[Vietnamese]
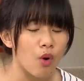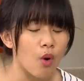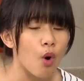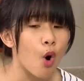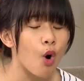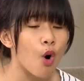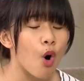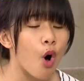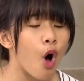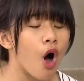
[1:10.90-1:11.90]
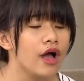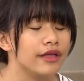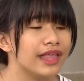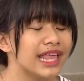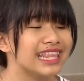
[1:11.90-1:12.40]
Ủa
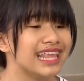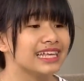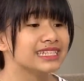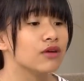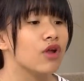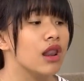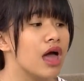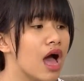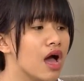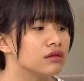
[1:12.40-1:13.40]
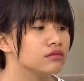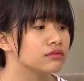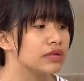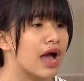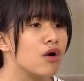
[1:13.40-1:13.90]
vậy, vậy sao nói là
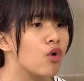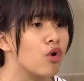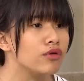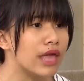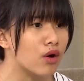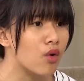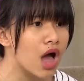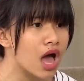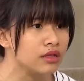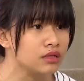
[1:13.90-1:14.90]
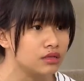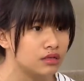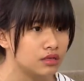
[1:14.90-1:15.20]
cháu của nhà cô Linh